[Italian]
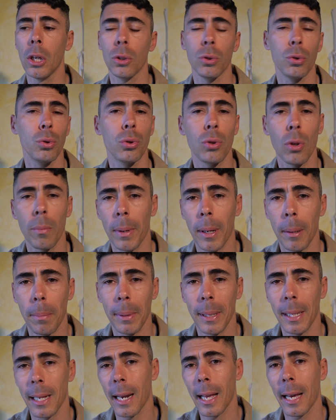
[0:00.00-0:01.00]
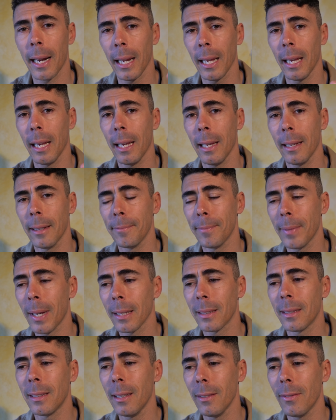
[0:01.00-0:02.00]
giusto per pedalare e
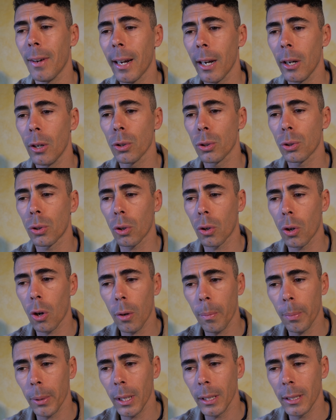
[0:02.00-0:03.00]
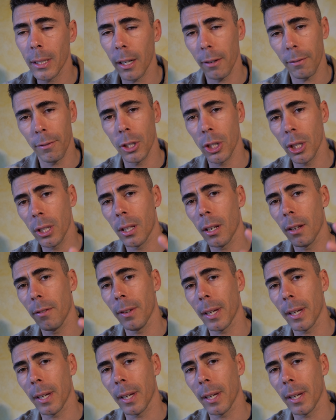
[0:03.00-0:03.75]
attivare il nostro corpo ad essere efficiente ed